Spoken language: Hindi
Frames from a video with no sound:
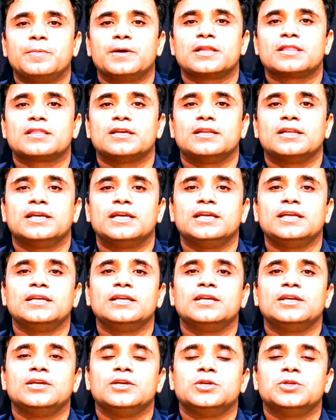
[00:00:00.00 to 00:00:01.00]
पर्सन है
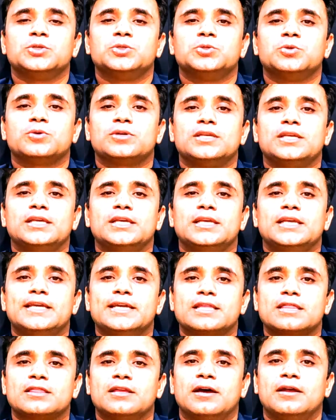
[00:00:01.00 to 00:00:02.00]
जो कि
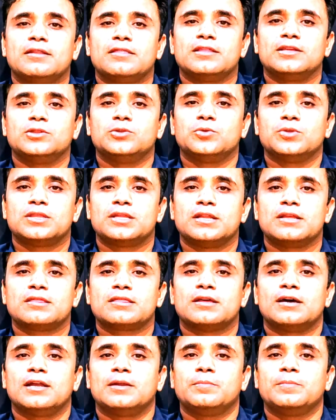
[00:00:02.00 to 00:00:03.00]
एक स्थान से दूसरे
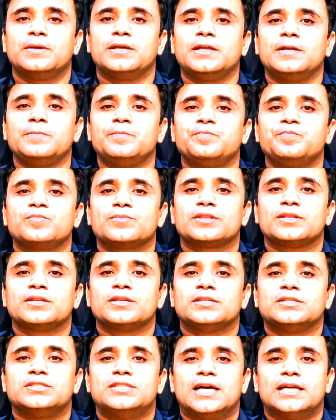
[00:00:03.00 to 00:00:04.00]
स्थान पे
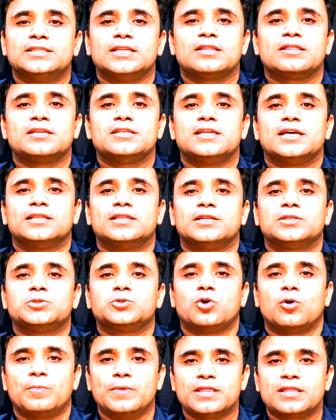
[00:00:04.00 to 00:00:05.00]
ज़्यादा से ज़्यादा
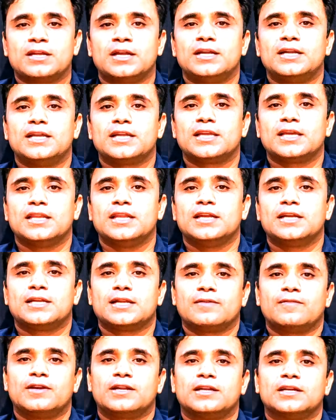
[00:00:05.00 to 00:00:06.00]
24 घंटे के लिए
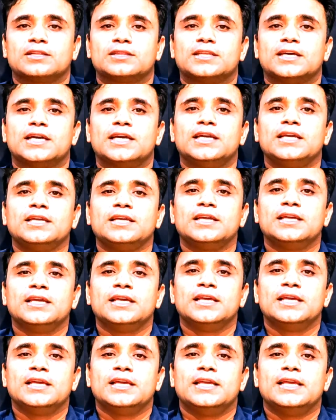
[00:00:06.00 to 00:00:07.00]
ट्रैवल करता है
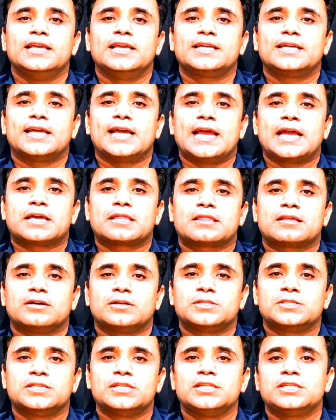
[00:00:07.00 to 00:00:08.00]
एक
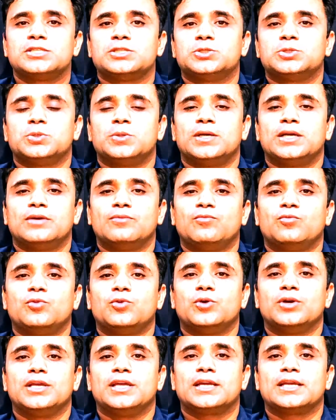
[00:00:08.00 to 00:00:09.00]
एक्सकर्शनिस्ट जो है
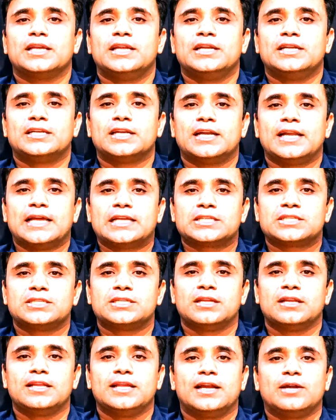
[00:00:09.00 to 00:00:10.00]
वो एक
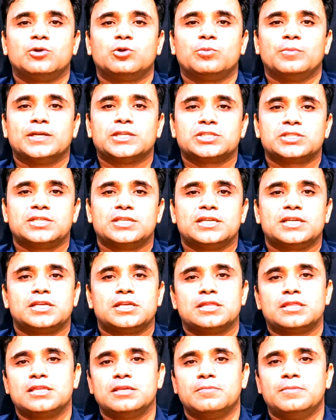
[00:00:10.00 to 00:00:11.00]
इंटरनेशनल या डोमेस्टिक
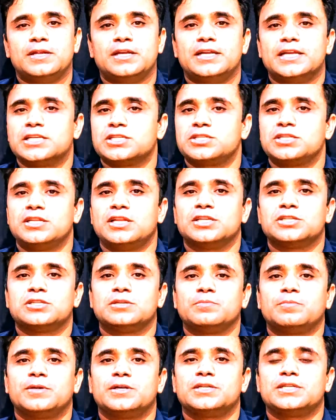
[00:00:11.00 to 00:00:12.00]
किसी भी
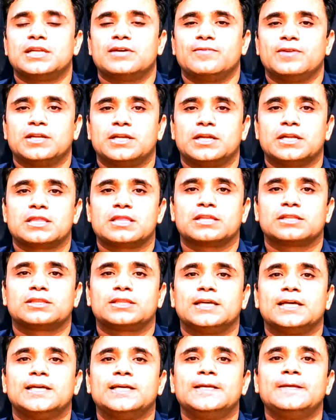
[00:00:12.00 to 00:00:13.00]
डेस्टिनेशन पर ट्रैवल कर
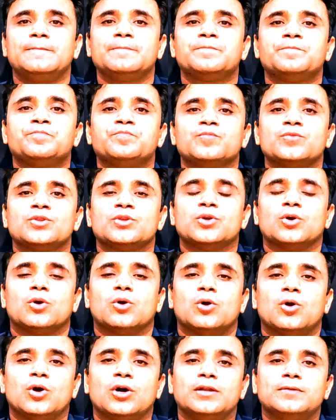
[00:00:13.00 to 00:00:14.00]
सकता है
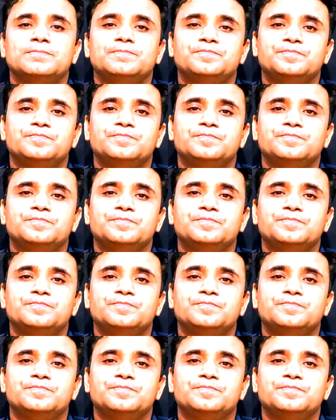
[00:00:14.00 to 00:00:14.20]
और